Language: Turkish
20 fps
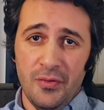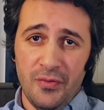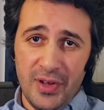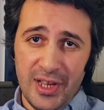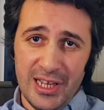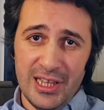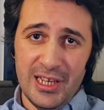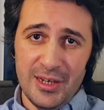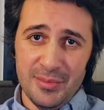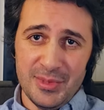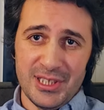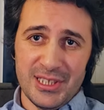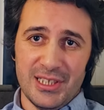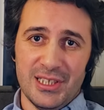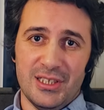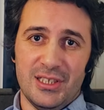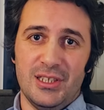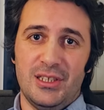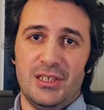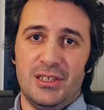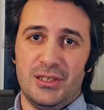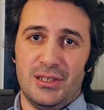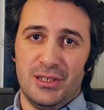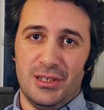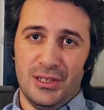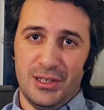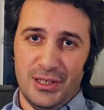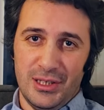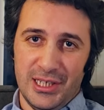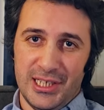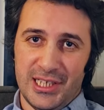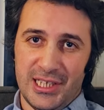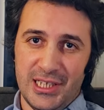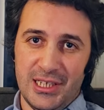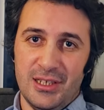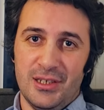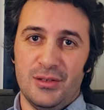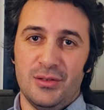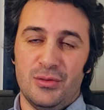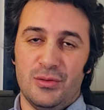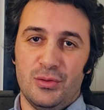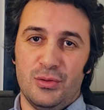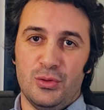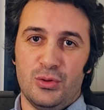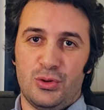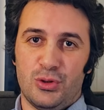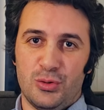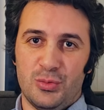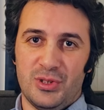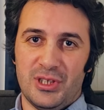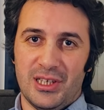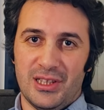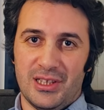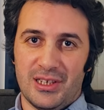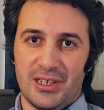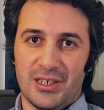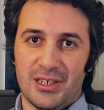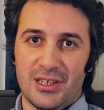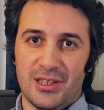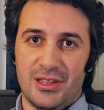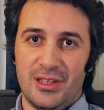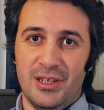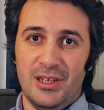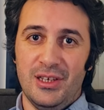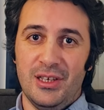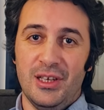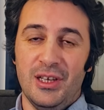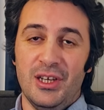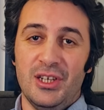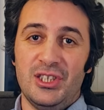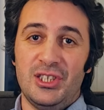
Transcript: Verilerimizi girdik. İki unsurumuza dikkat ettik.